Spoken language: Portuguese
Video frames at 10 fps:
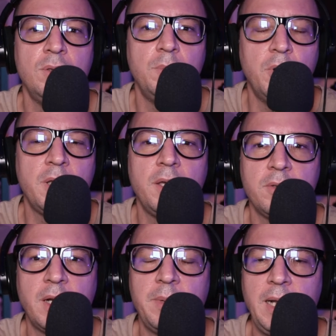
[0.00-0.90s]
do porquê
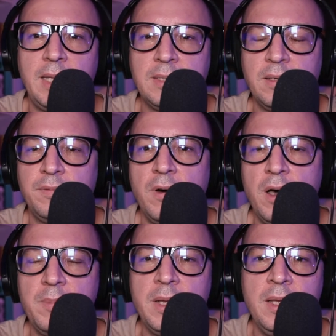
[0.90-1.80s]
eu trabalhar dessa
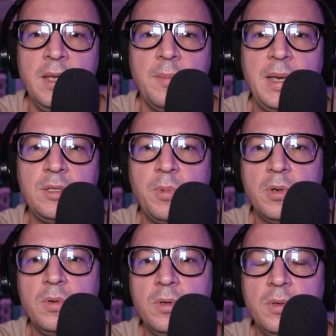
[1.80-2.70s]
forma, mas eu
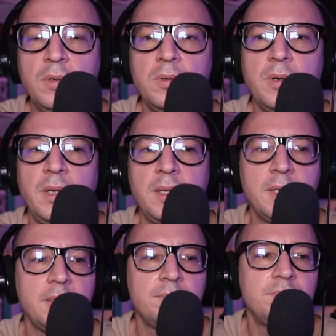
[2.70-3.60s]
procuro
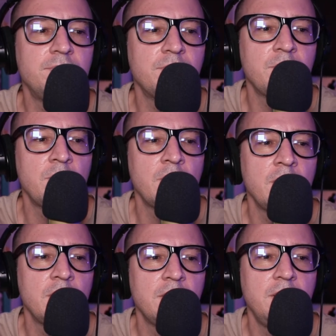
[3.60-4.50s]
é,
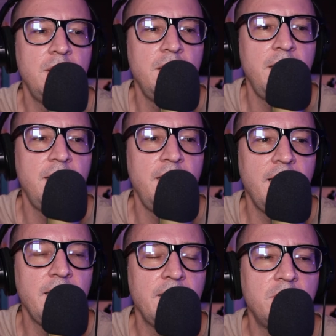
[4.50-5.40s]
é, é
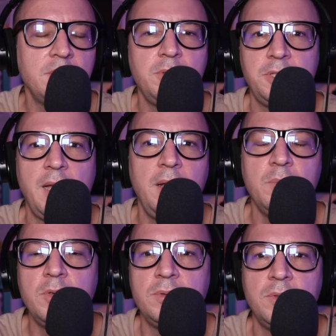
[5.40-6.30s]
aquela coisa do estar no
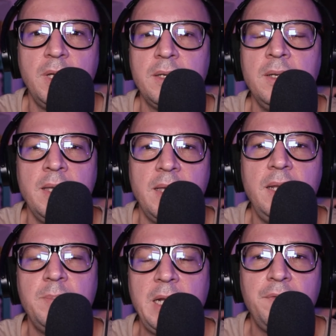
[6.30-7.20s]
mundo, né?
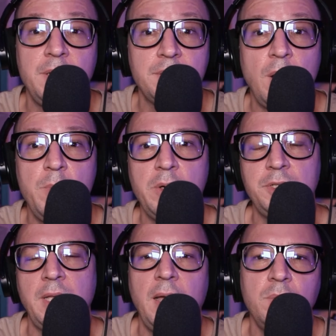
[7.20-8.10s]
Ele manifestar o meu
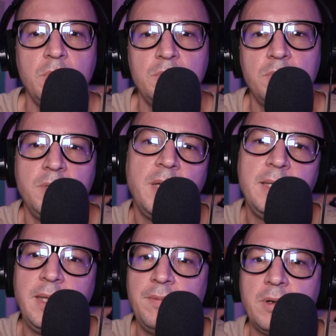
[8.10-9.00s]
estar no mundo. E
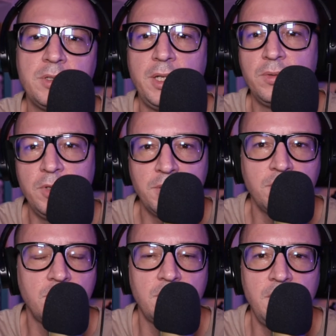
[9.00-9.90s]
aí tem a ver com as leituras que
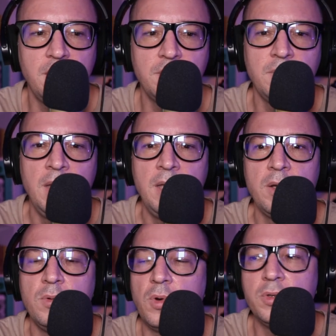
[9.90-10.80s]
eu estou tendo,
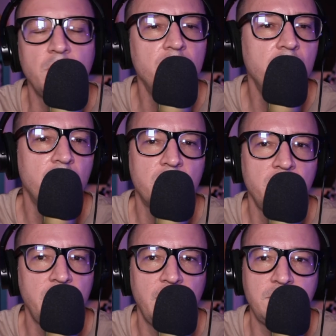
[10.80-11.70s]
o conteúdo que eu estou
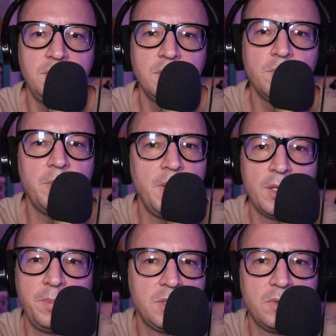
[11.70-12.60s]
interagindo, no
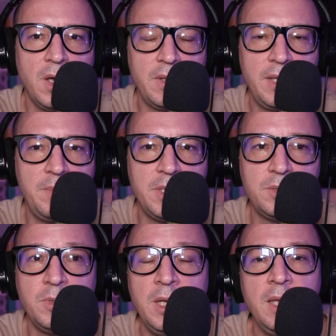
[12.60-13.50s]
momento pessoal até
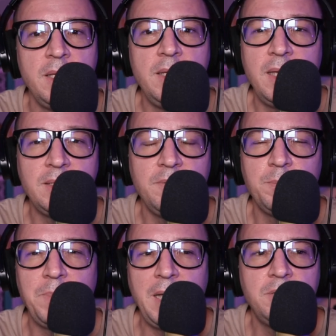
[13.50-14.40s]
mesmo. E esse
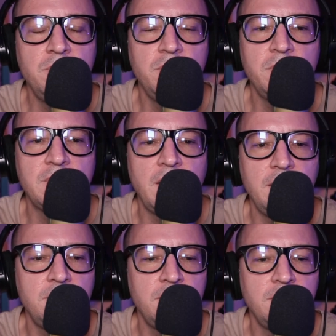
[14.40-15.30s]
partiu de um
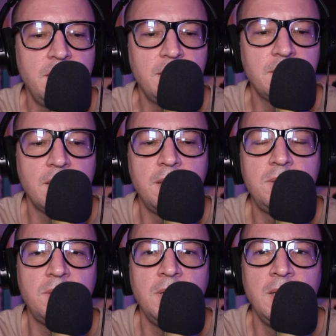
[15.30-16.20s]
insight
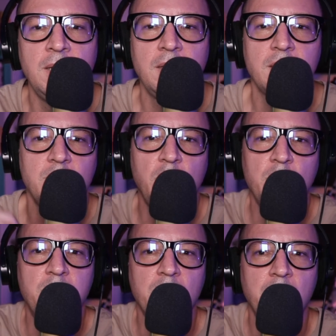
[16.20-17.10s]
interessante.
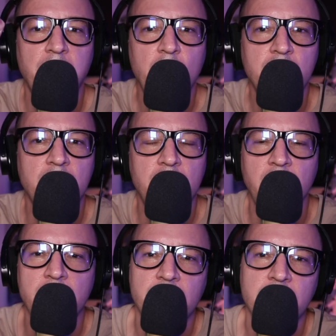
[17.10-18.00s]
Meu pulso
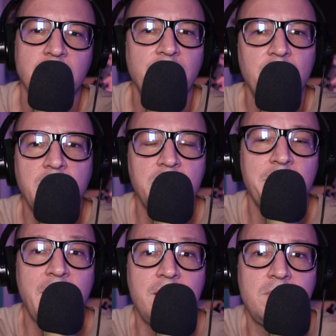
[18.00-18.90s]
direito estava doendo
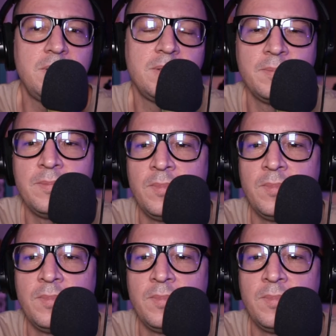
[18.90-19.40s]
demais.